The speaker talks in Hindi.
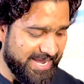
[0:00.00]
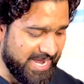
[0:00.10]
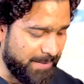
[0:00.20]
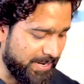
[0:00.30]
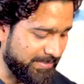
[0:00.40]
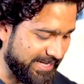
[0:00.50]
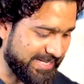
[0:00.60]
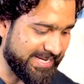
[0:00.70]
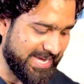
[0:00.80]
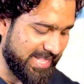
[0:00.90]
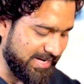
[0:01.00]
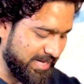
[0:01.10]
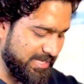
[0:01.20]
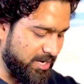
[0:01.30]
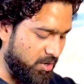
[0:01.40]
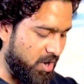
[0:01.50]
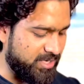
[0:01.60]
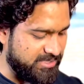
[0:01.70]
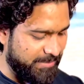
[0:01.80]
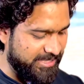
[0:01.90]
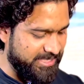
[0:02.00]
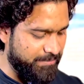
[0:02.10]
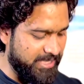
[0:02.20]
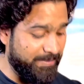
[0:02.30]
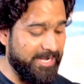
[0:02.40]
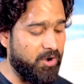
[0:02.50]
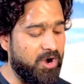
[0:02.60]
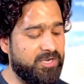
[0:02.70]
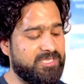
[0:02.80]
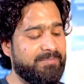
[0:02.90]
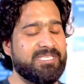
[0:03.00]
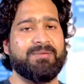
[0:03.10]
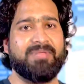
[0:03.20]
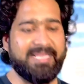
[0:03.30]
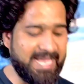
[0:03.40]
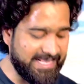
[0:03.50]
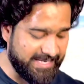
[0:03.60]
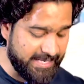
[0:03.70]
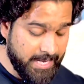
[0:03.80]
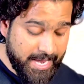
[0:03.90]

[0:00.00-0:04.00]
यहाँ पे हम देखते हैं क्या लिखा था रॉड सब असेंबली भाई रॉड सब असेंबली यानी कि